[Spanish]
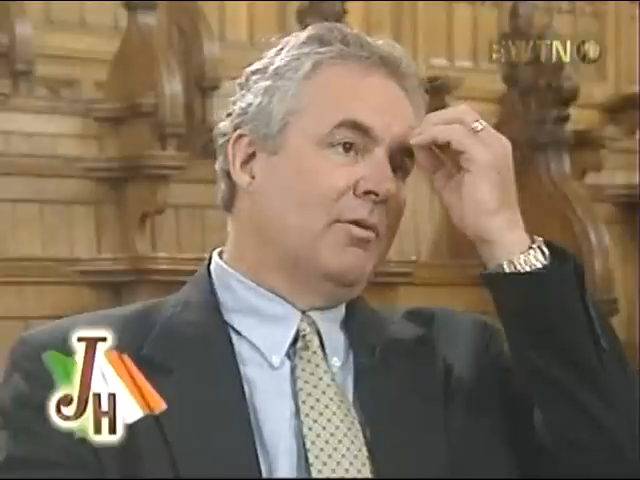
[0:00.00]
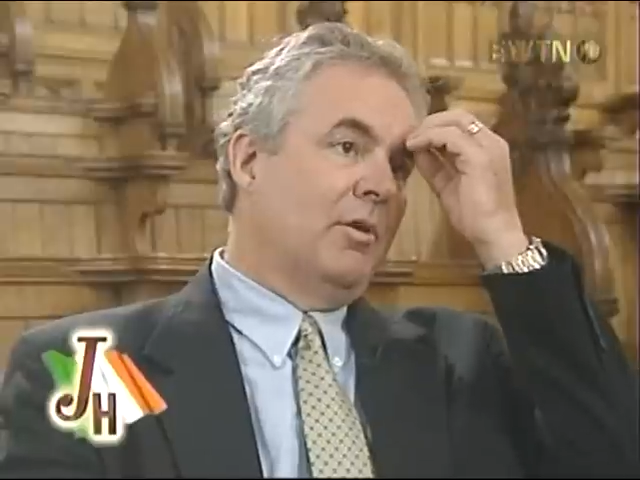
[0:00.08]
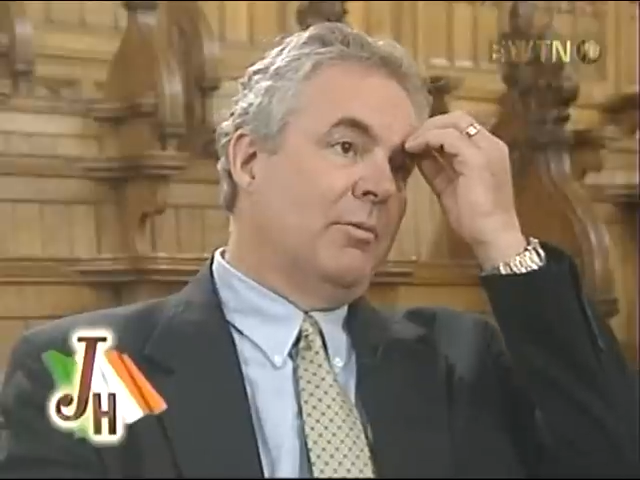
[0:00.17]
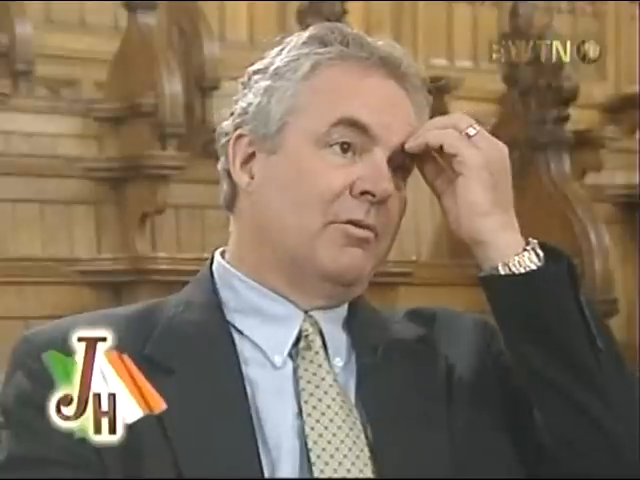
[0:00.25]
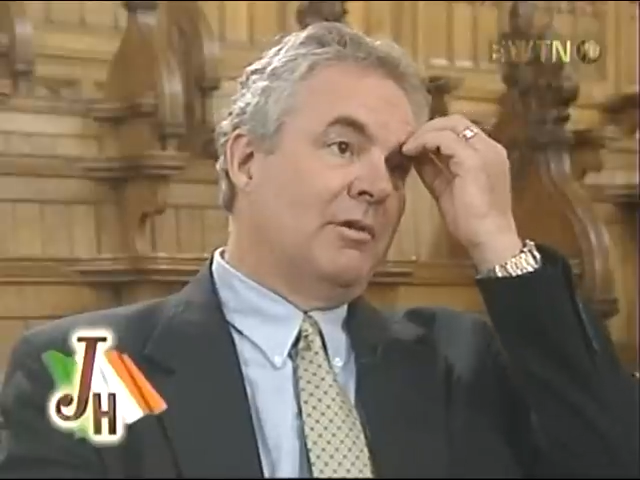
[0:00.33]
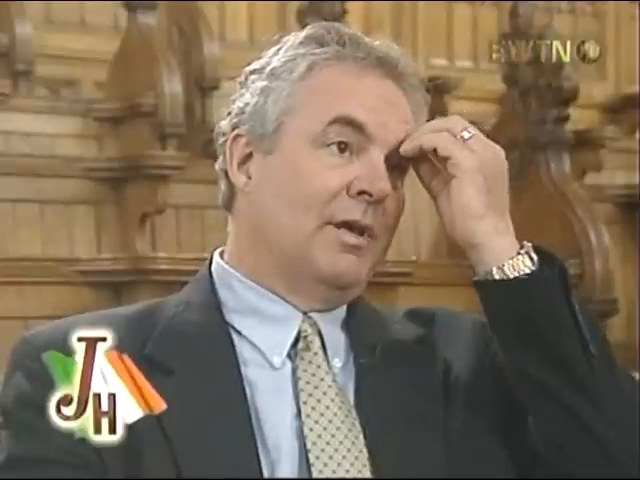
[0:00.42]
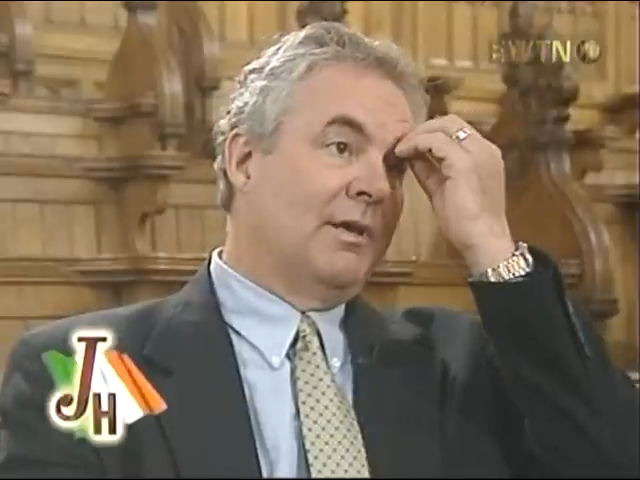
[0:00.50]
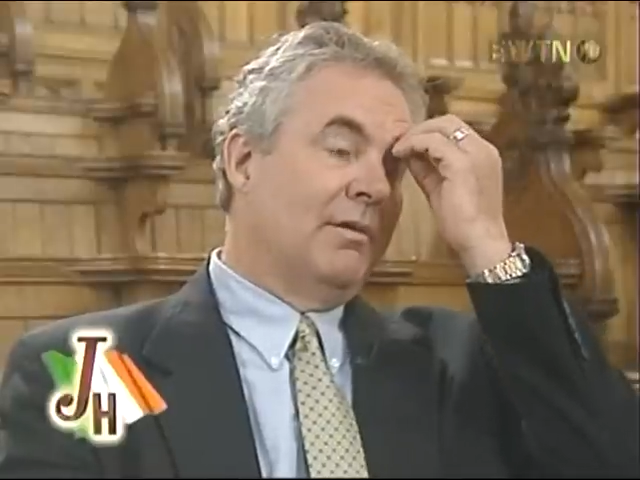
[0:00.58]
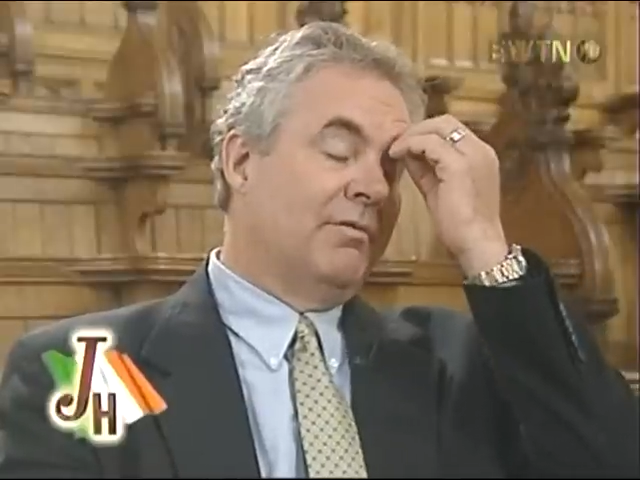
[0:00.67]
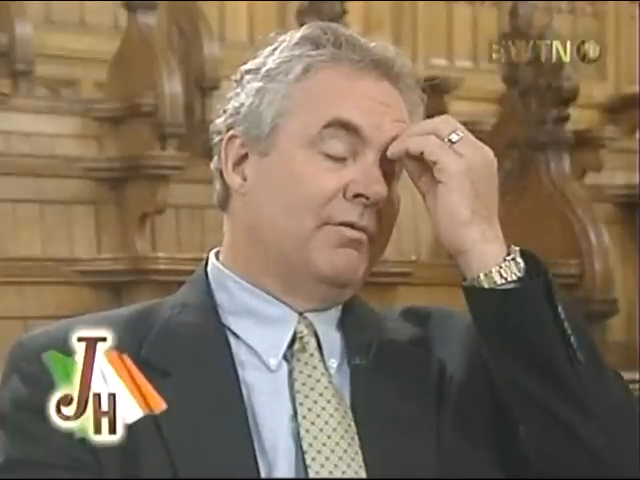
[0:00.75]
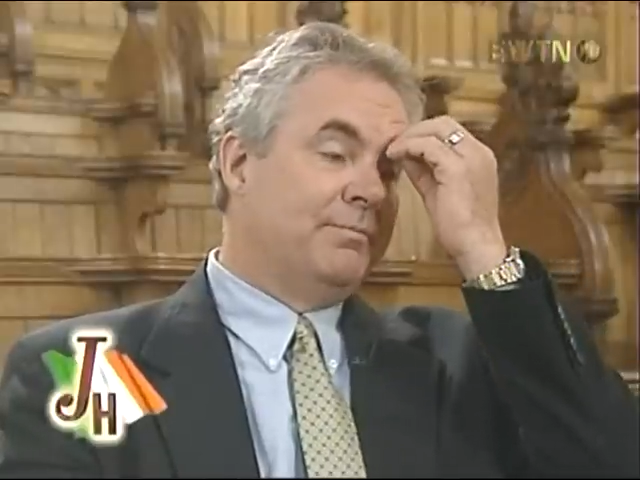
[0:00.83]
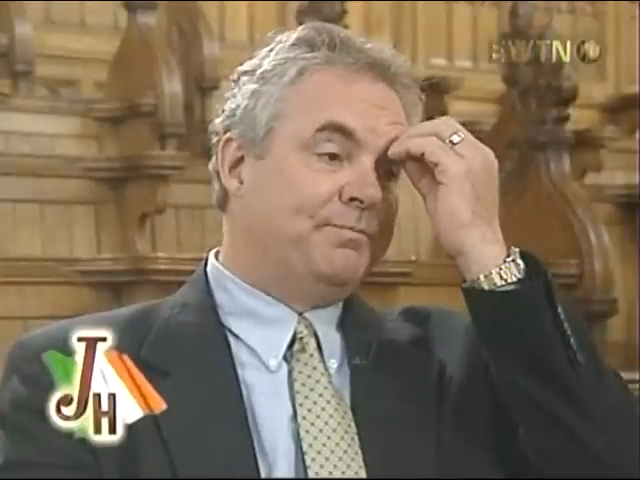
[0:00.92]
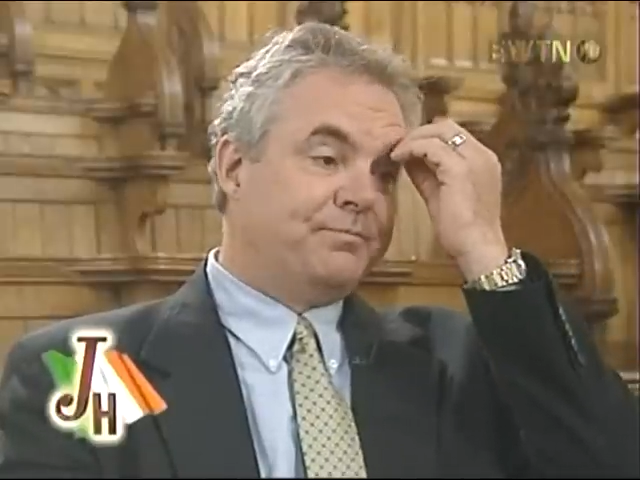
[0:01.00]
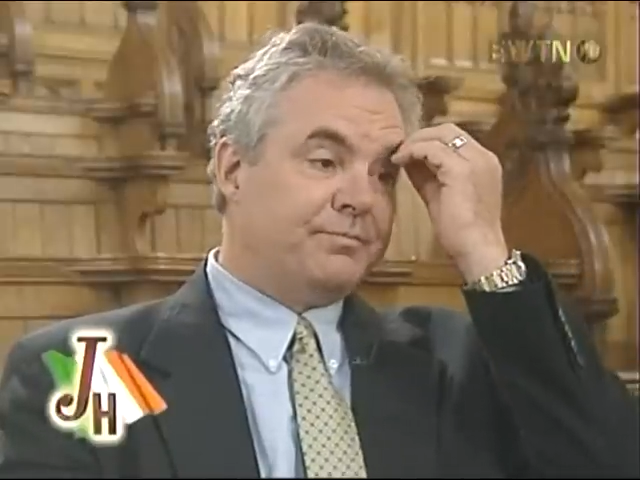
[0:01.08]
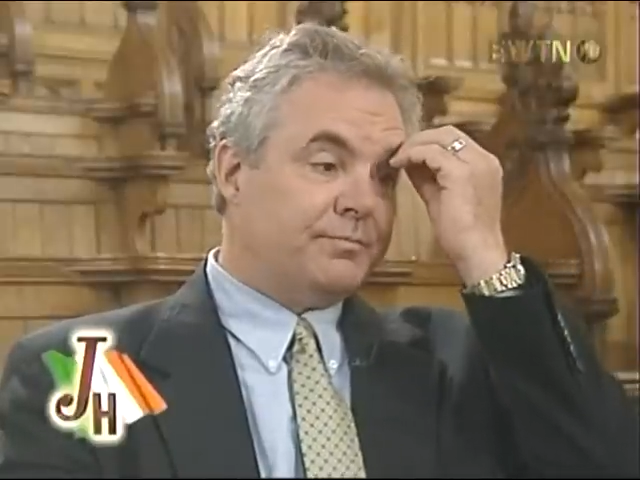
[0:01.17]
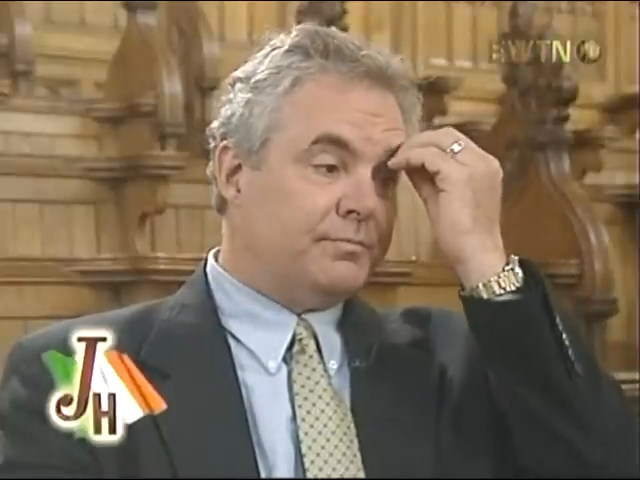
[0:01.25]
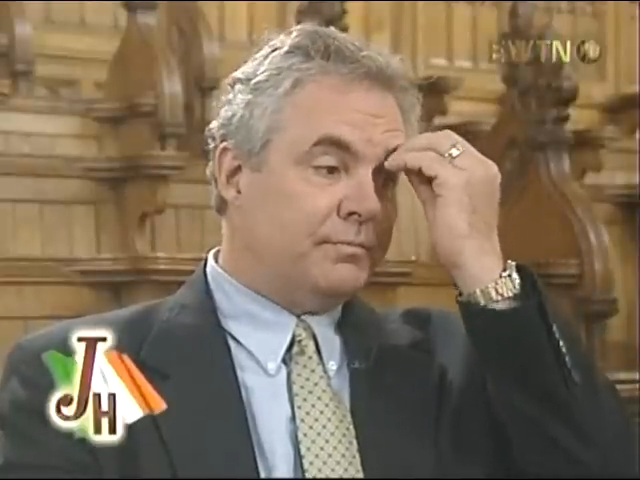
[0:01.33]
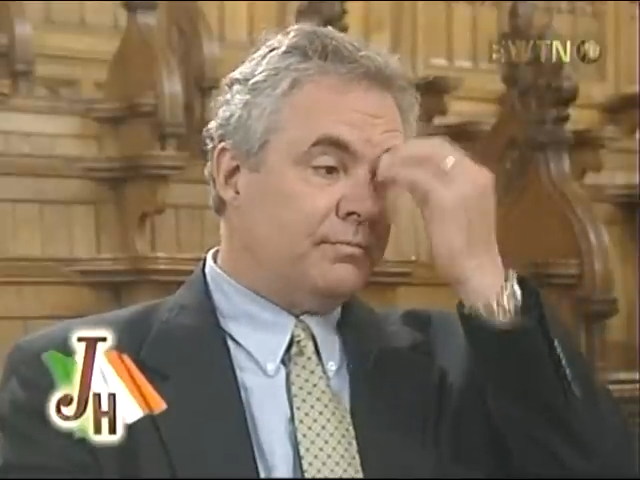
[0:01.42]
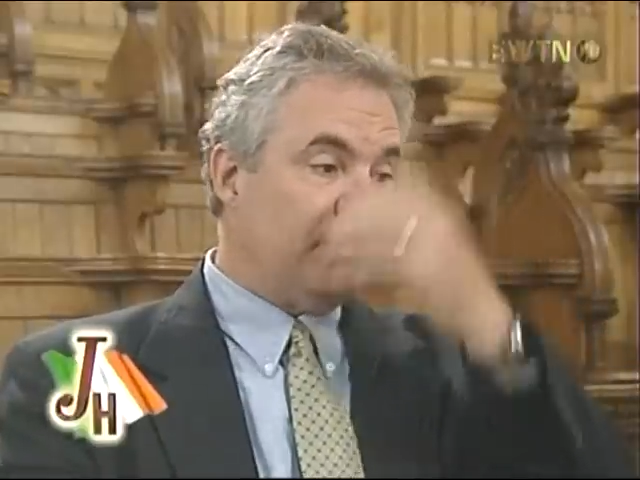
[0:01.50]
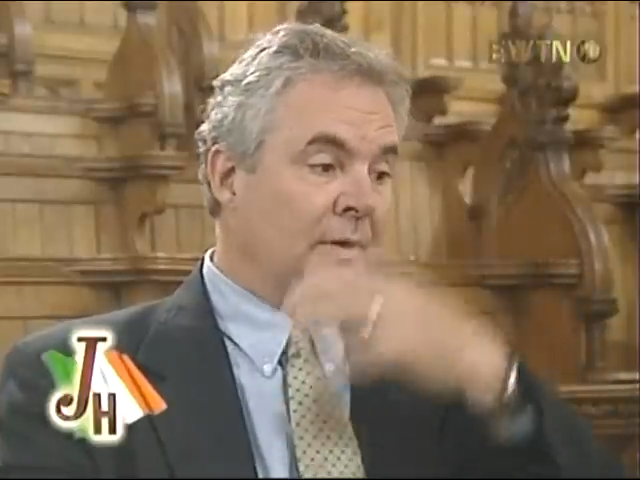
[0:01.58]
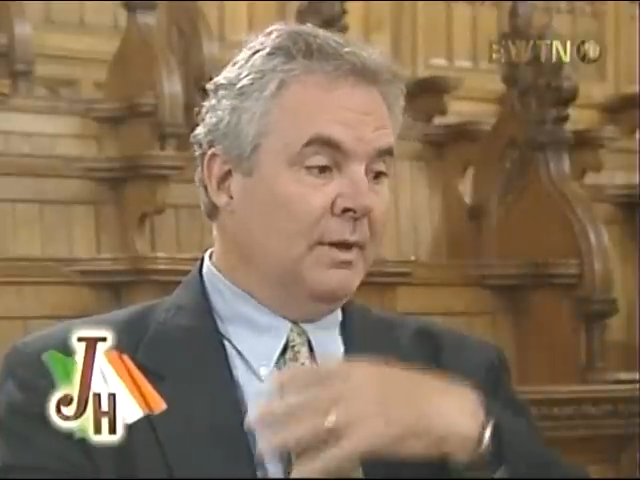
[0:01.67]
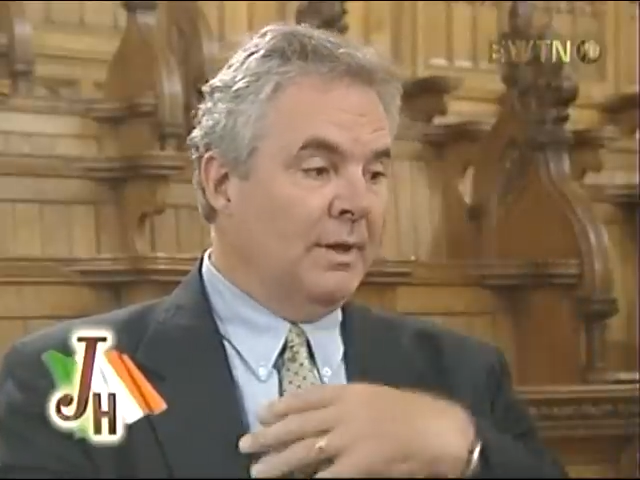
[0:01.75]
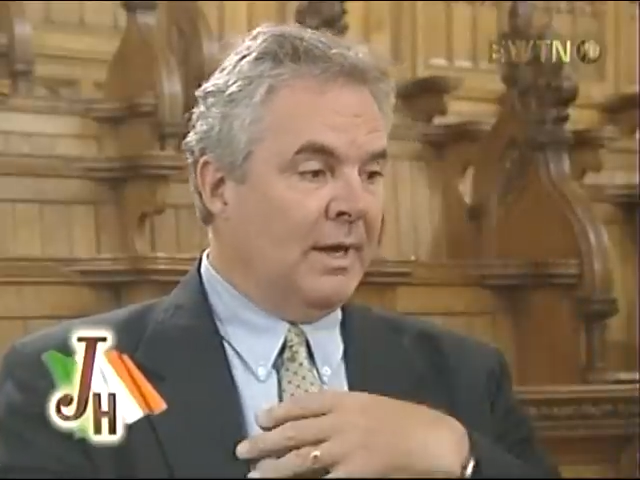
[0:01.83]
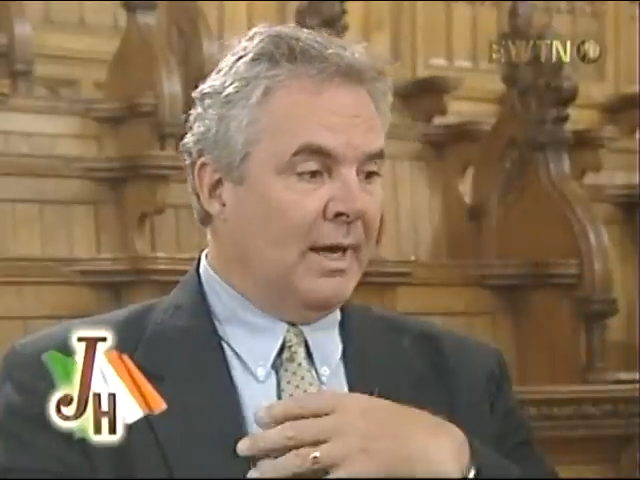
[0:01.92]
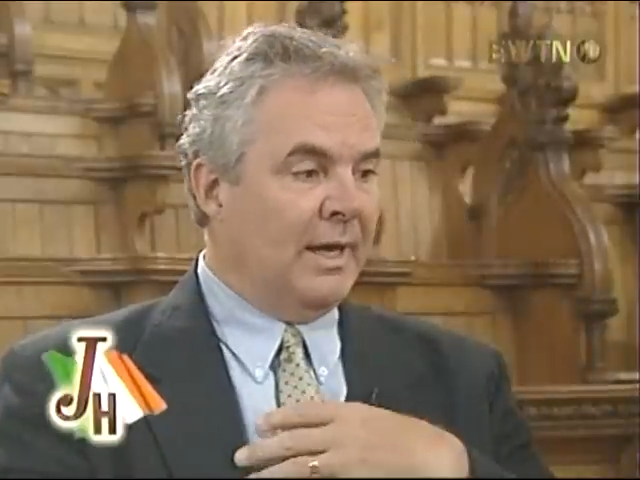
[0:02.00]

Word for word: casi como yo, como norteamericano,